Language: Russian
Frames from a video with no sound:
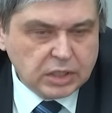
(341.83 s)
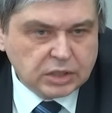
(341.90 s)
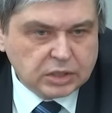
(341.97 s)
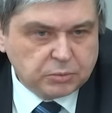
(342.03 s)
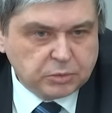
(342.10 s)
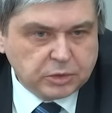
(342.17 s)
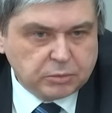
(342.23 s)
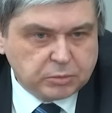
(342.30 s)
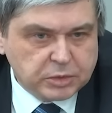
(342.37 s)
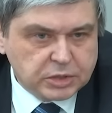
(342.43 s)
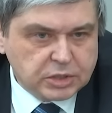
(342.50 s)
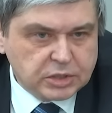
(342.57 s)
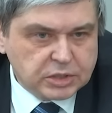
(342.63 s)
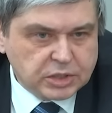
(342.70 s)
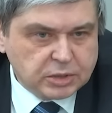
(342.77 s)
это было бы
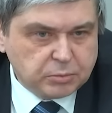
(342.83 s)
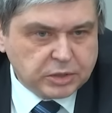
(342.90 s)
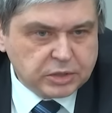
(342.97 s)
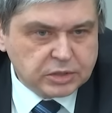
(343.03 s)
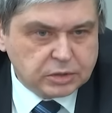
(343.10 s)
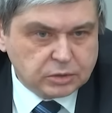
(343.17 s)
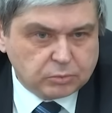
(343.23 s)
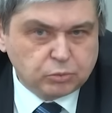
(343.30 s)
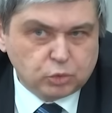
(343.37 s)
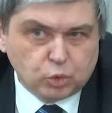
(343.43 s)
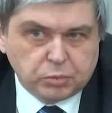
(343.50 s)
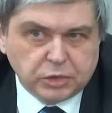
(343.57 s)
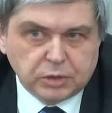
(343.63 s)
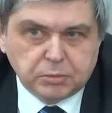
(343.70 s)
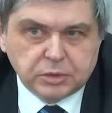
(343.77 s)
целесообразно,
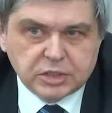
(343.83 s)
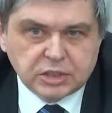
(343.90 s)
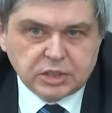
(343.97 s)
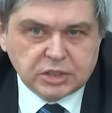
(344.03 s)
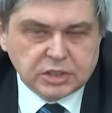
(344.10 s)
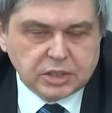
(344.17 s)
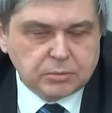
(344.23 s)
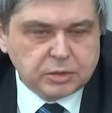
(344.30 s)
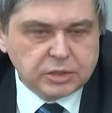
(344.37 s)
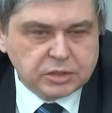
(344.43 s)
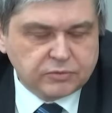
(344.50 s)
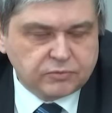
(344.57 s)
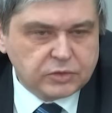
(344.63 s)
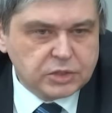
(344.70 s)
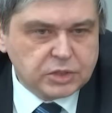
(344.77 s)
ну, было бы
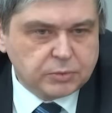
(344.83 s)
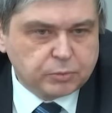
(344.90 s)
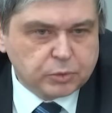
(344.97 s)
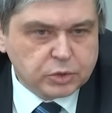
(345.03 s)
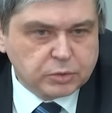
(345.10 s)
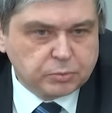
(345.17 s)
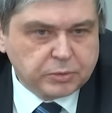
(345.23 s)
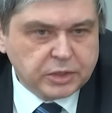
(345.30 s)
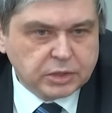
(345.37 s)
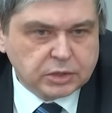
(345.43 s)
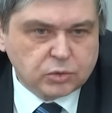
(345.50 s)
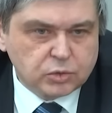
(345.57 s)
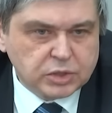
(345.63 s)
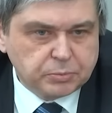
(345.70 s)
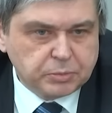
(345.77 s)
целесообразно внести просто проект
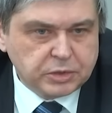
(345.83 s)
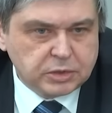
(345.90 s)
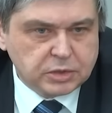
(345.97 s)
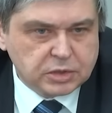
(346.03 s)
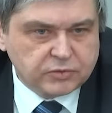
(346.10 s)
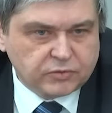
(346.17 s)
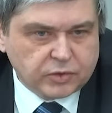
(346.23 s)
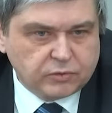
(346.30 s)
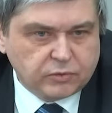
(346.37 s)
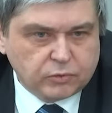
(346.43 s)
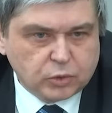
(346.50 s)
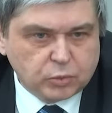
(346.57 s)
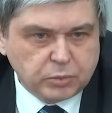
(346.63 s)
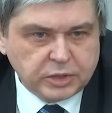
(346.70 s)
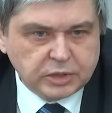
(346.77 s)
о запрете
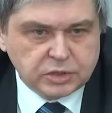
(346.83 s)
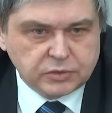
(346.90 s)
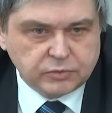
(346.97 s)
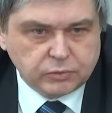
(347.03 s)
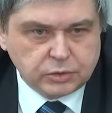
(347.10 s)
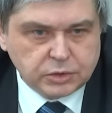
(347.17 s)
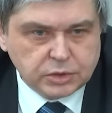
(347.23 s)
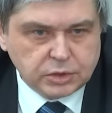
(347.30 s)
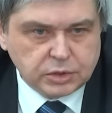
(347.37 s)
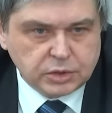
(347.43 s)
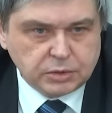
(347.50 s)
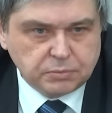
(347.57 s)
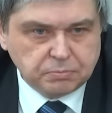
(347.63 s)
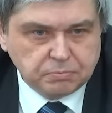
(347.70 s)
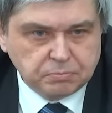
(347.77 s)
цифрового рубля на сегодняшний
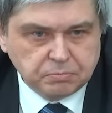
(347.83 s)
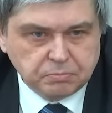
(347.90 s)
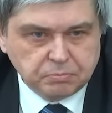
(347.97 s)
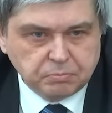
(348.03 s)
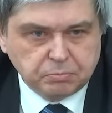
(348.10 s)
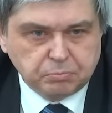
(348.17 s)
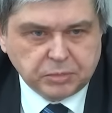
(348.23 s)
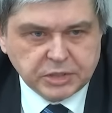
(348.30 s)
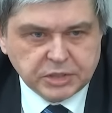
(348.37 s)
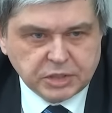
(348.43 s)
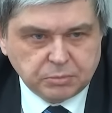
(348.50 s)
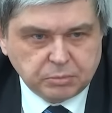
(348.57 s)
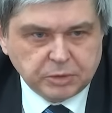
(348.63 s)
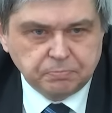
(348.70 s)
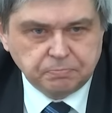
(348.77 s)
день.
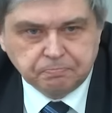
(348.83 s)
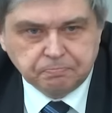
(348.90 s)
Спасибо.